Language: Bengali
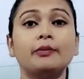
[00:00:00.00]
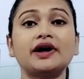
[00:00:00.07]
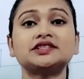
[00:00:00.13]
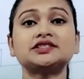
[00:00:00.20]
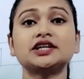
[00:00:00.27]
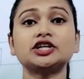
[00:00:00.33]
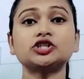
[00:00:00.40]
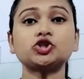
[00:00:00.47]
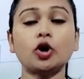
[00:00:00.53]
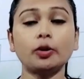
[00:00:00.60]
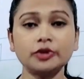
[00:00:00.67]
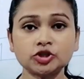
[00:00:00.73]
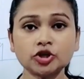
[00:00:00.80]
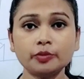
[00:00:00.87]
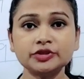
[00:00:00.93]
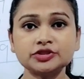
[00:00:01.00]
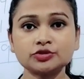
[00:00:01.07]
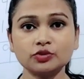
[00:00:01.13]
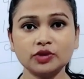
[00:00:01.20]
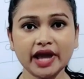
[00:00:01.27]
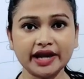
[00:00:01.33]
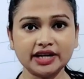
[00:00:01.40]
বাচ্চারা সবে সবে
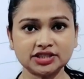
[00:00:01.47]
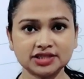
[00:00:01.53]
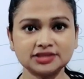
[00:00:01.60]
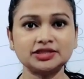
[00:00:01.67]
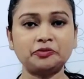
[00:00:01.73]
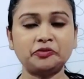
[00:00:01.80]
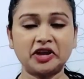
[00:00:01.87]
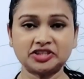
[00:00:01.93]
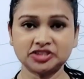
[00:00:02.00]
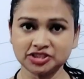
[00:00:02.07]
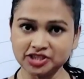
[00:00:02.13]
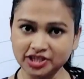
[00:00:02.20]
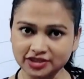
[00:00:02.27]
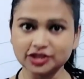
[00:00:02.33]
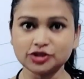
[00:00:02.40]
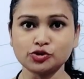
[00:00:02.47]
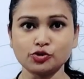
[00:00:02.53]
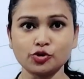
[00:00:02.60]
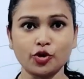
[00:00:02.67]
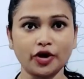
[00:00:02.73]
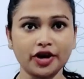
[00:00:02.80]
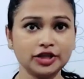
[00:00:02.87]
স্কুলে অ্যাডিশন সাবট্রাকশন শিখতে
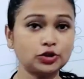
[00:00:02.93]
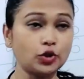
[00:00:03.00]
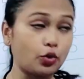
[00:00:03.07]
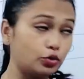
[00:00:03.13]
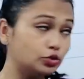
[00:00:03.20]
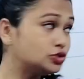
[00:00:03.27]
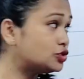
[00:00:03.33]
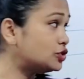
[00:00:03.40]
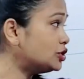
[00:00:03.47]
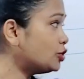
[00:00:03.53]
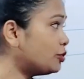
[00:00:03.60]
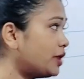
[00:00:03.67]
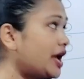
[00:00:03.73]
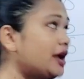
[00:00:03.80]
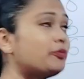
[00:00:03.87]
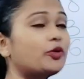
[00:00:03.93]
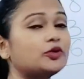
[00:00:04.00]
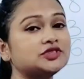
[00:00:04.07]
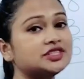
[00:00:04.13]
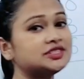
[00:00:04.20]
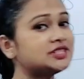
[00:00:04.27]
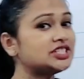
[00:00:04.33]
শুরু করে তখন যদি তোমরা এই
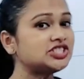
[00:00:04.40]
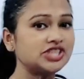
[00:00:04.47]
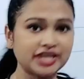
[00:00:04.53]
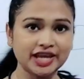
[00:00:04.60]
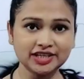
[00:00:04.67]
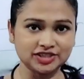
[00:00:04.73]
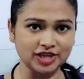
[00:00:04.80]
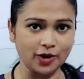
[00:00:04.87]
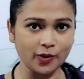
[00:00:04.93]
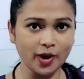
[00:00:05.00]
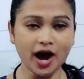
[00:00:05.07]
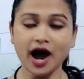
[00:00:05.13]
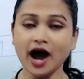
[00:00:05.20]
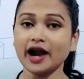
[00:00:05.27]
প্রসেসটা শিখে যাও